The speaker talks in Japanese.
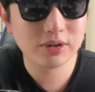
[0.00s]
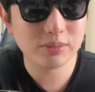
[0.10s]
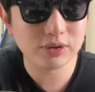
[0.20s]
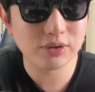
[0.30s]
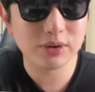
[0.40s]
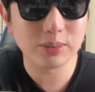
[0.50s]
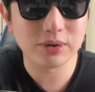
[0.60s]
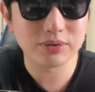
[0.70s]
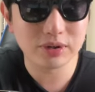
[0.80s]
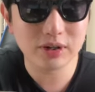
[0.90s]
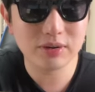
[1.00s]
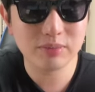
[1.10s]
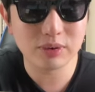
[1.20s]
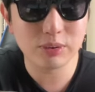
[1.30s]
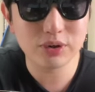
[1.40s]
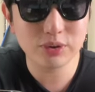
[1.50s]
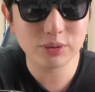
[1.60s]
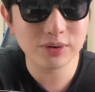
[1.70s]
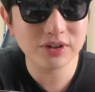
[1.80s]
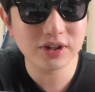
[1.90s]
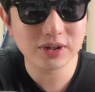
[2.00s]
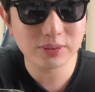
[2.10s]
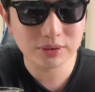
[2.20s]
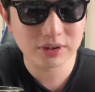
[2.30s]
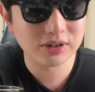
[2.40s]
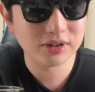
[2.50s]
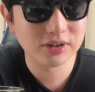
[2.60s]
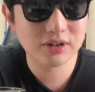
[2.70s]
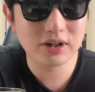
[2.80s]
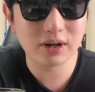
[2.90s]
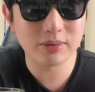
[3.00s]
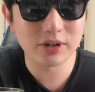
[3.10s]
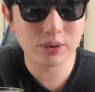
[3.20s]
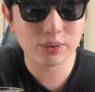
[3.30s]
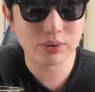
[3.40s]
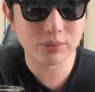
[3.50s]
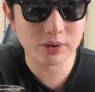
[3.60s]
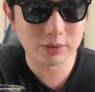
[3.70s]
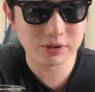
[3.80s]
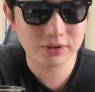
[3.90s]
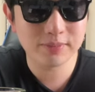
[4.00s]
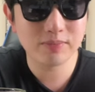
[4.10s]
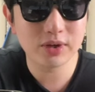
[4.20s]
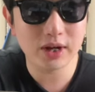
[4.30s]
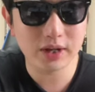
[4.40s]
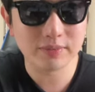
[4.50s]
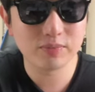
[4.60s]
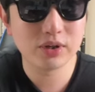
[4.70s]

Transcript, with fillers: まあ、それでもですね、まあ、これ以上伸ばさないように頑張っていこうと思います。はい。